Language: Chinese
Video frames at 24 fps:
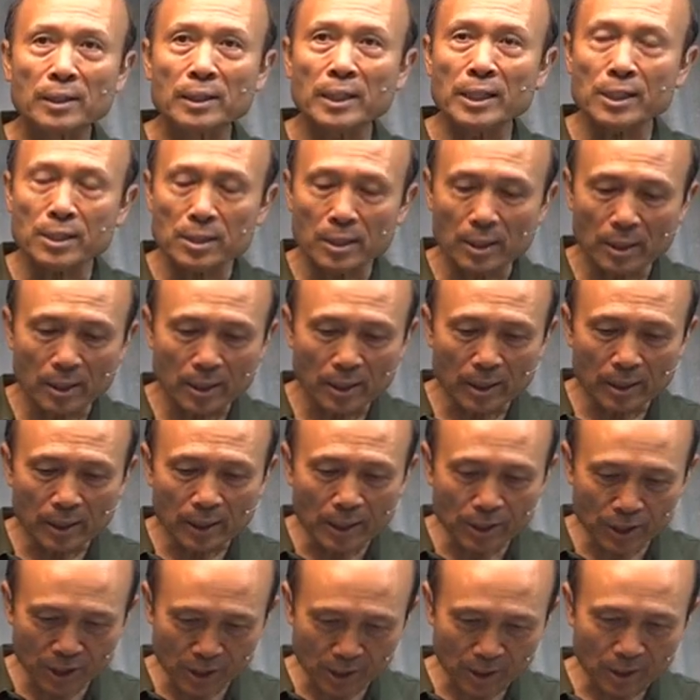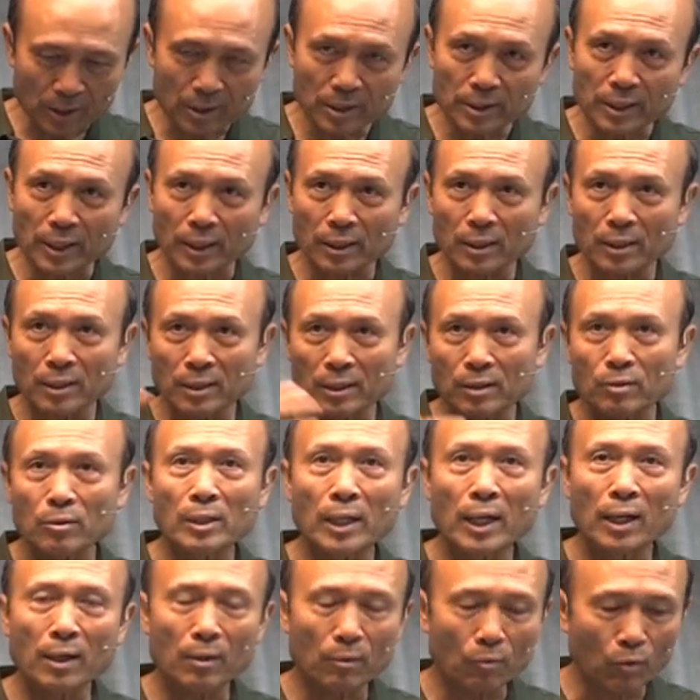你？Niger 这个
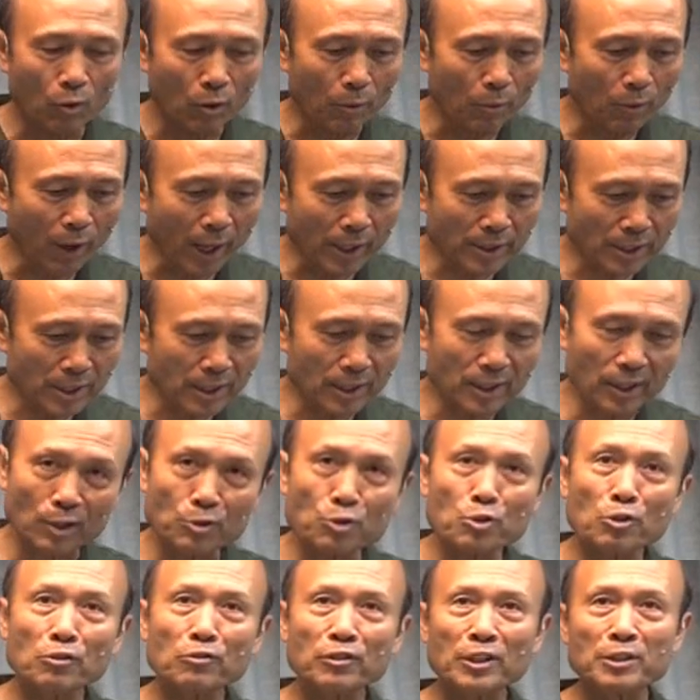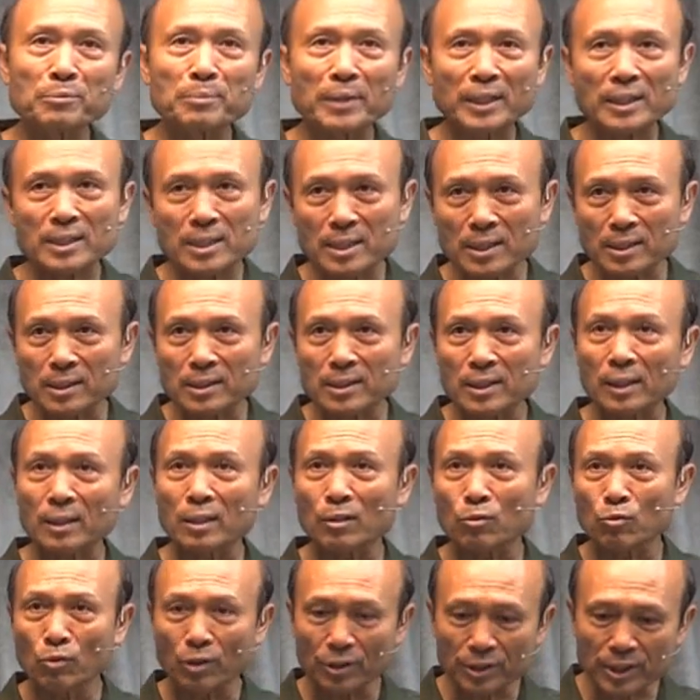啊，我忘记这个中文名字，这
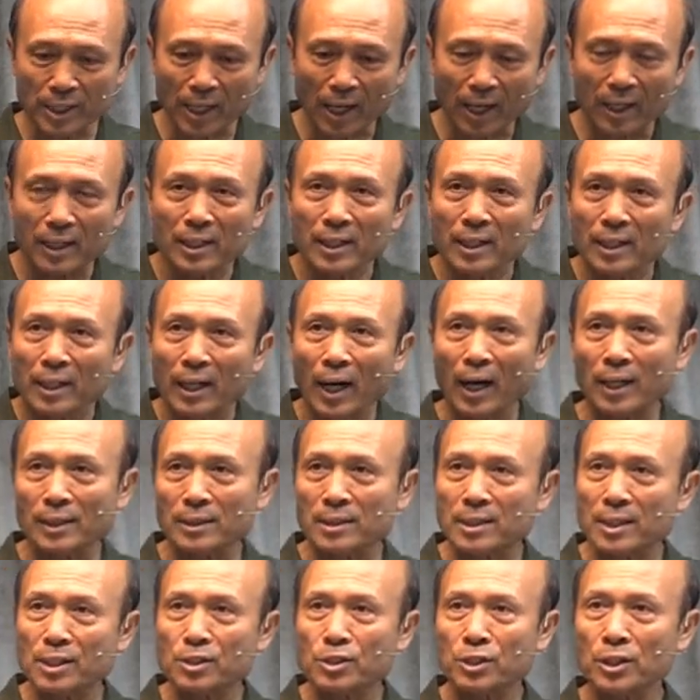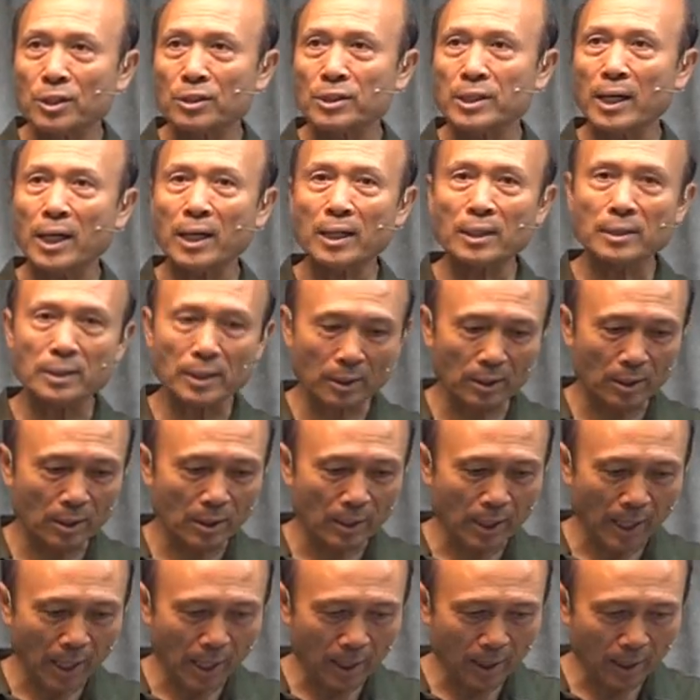个国家啊，其实在这个
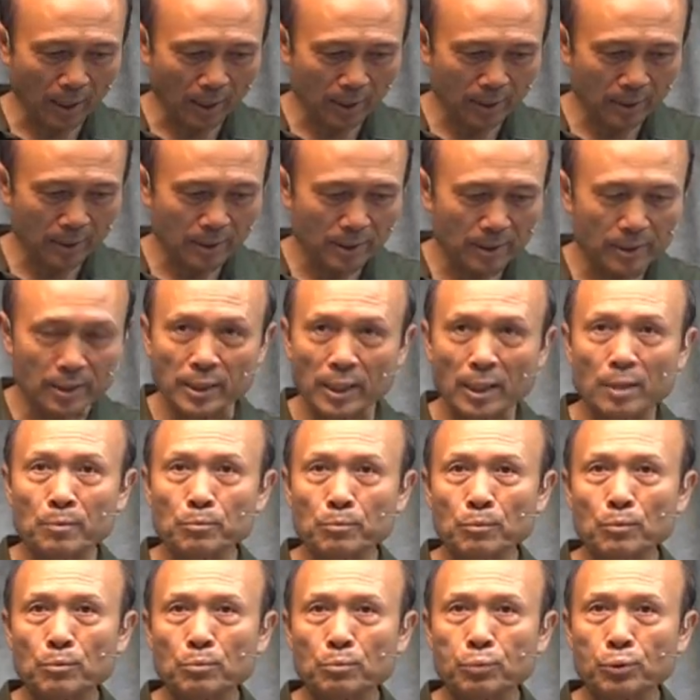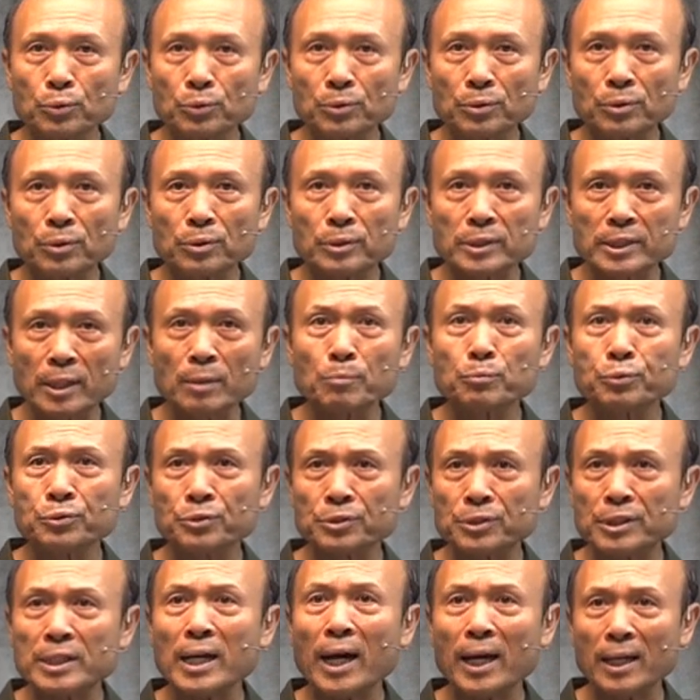呃柬埔柬
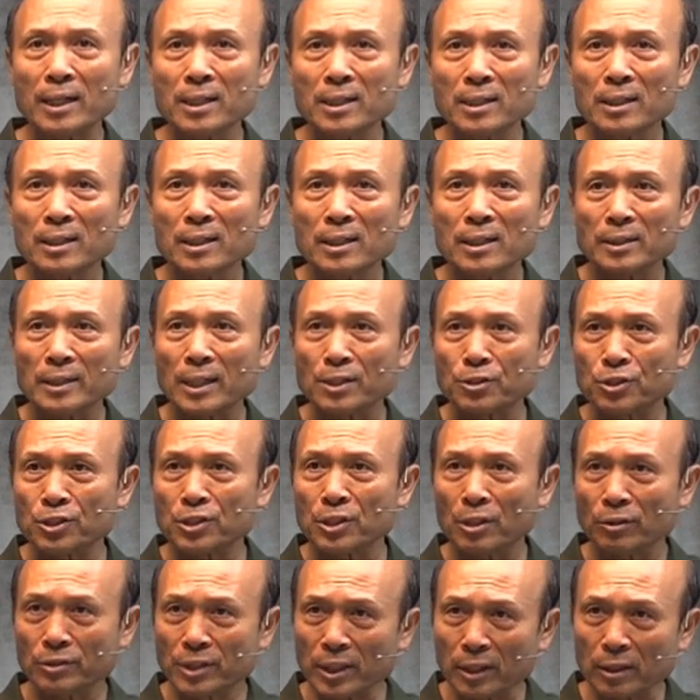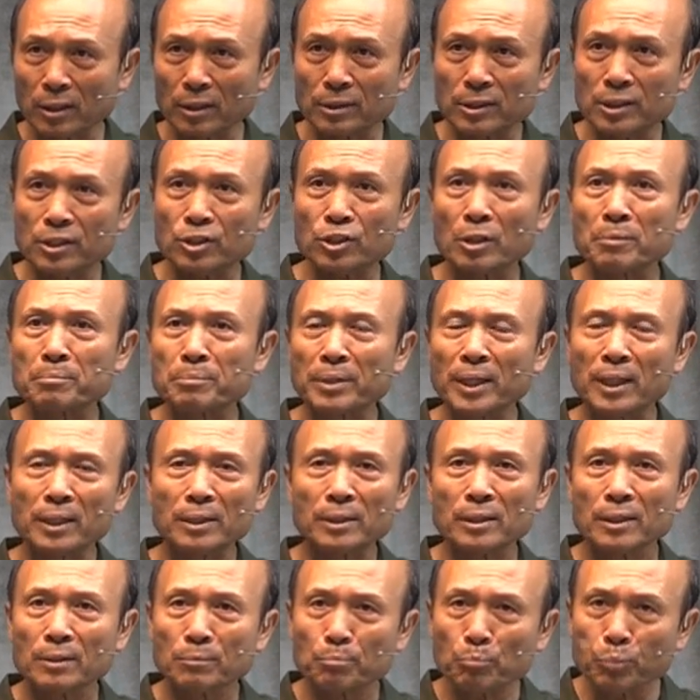埔寨也是有这个政
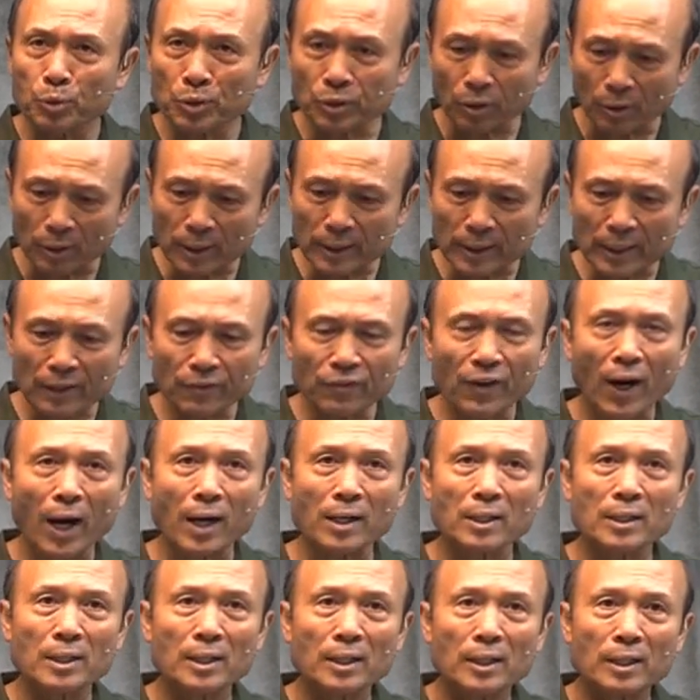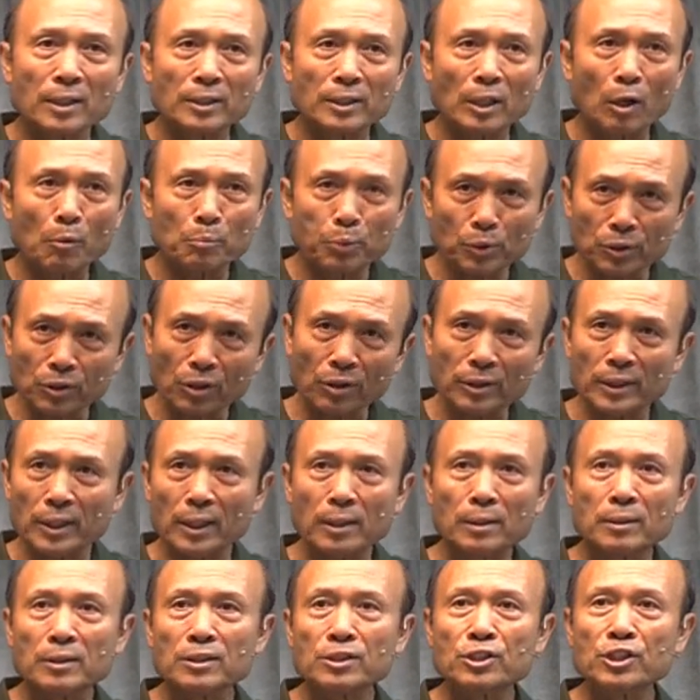变，不同的地方有不同
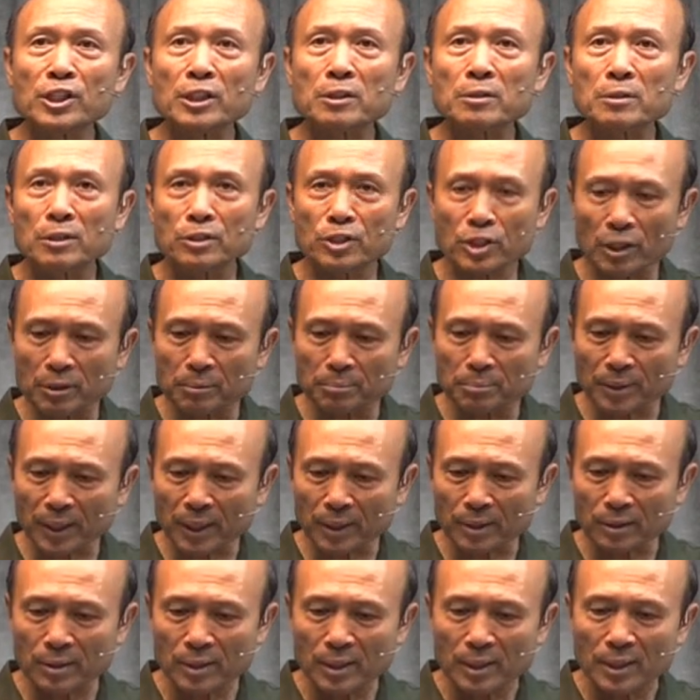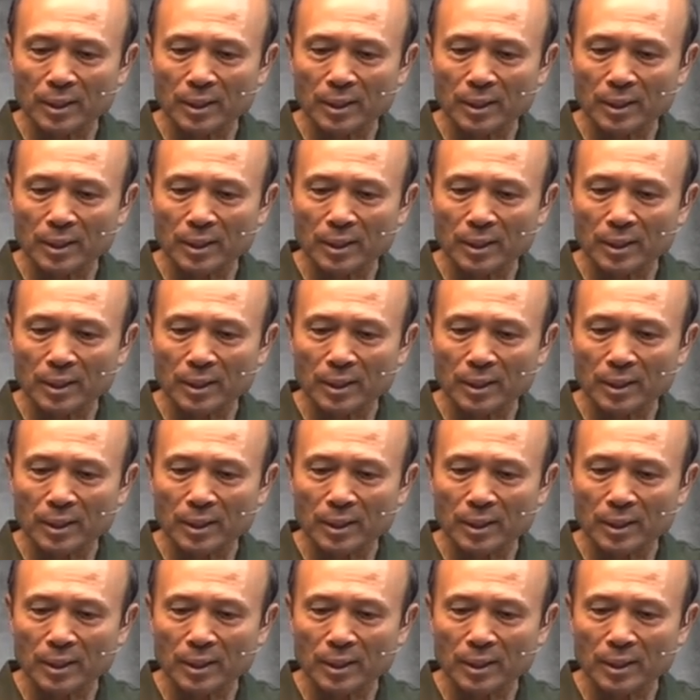的政政变。